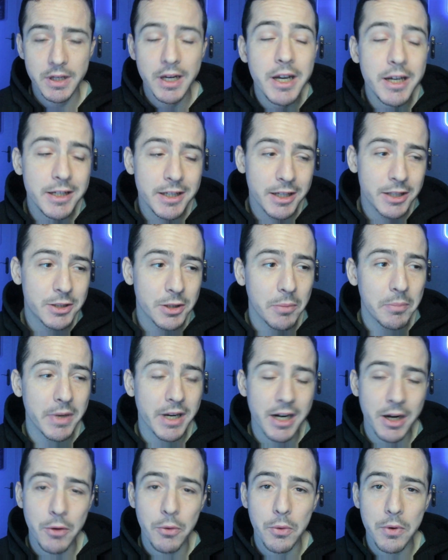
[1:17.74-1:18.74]
Y eso me
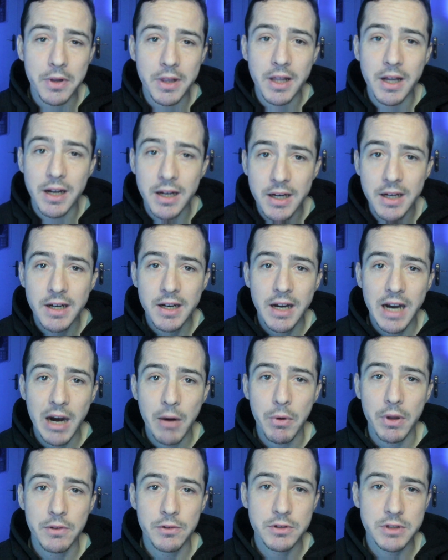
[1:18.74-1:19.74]
recuerda a
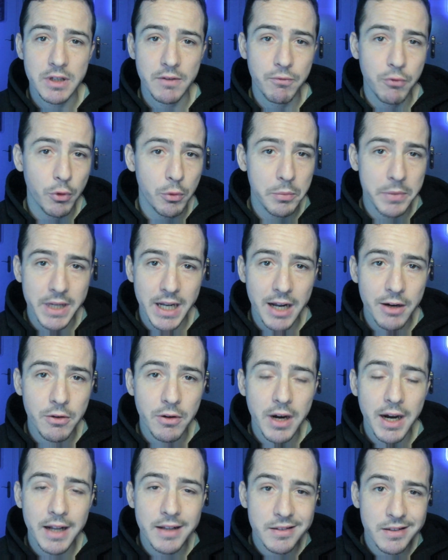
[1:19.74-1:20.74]
cuando se fulminaron
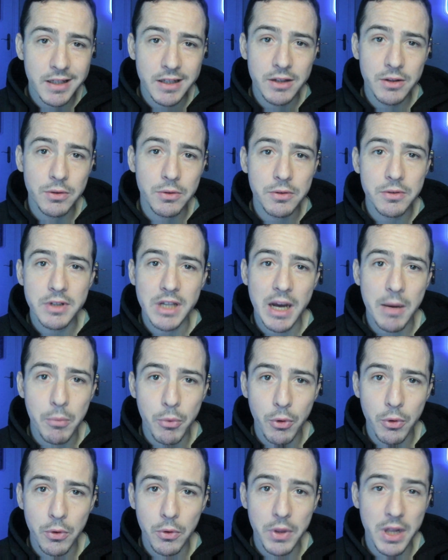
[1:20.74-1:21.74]
a Tito y a
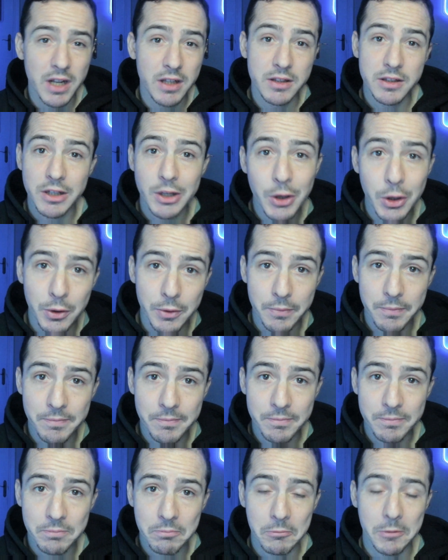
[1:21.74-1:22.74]
Bolo del tiró,
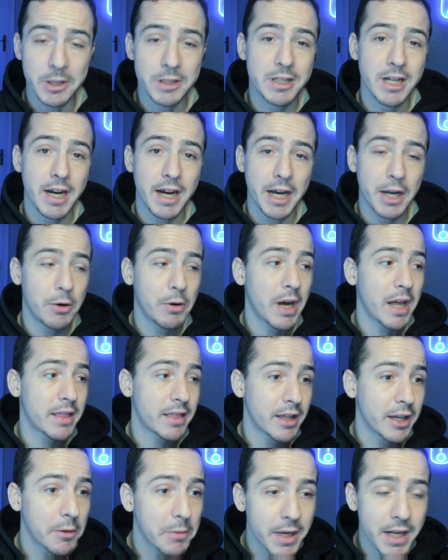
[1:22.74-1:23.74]
y trajeron a
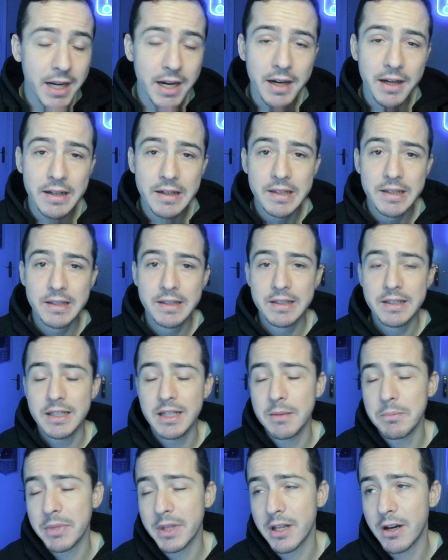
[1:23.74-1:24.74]
Cervera y
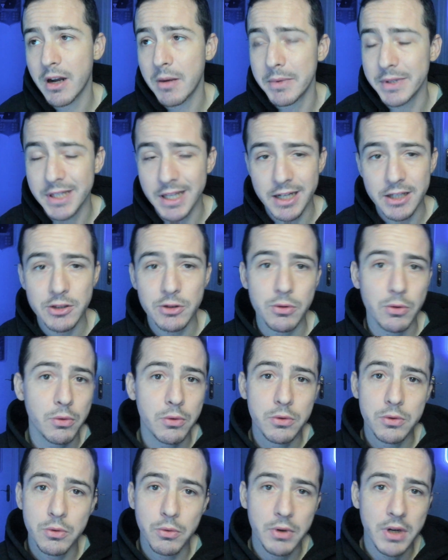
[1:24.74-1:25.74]
empezaron a meter
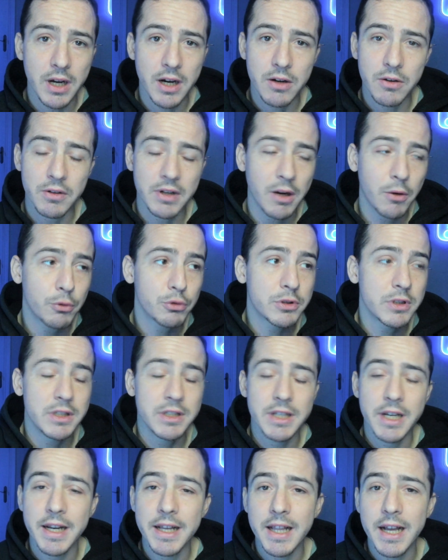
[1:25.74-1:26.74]
estructura con Agustín
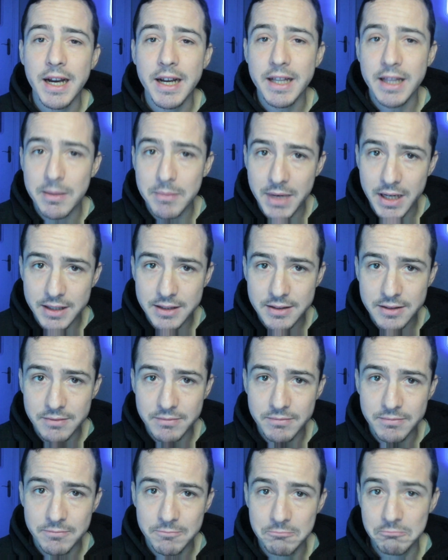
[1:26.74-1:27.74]
Lleida y demás.
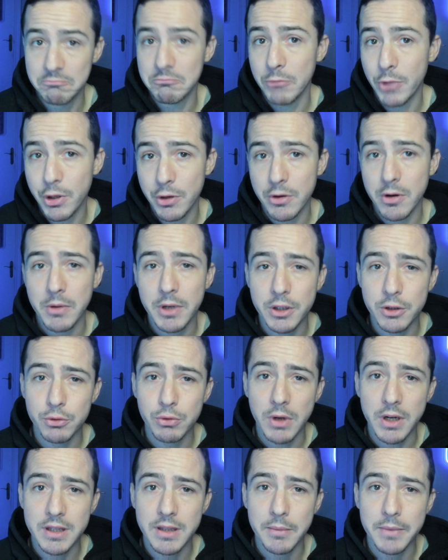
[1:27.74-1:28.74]
Bueno, Roberto
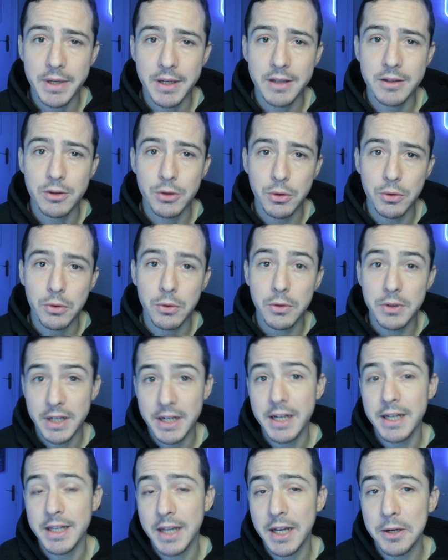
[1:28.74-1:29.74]
Suárez también entró de
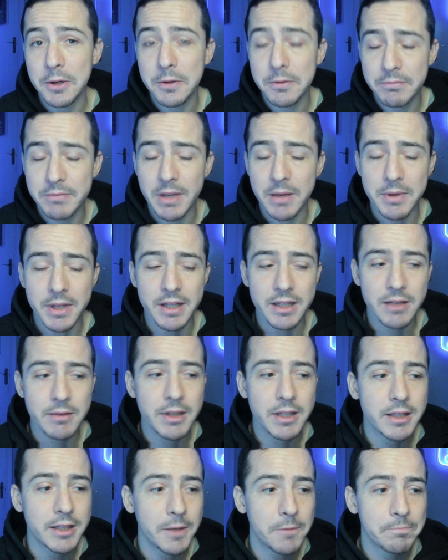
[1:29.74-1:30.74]
aquella, ¿no?
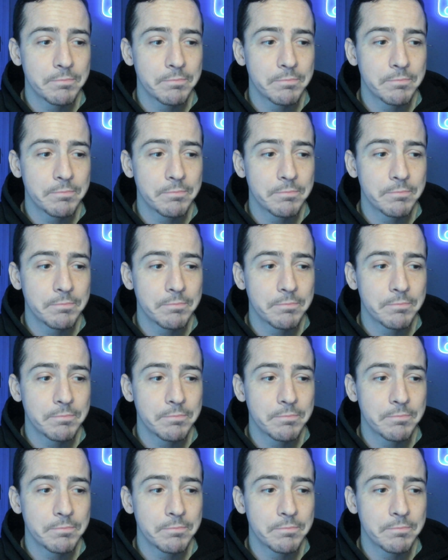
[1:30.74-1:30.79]
Evidentemente.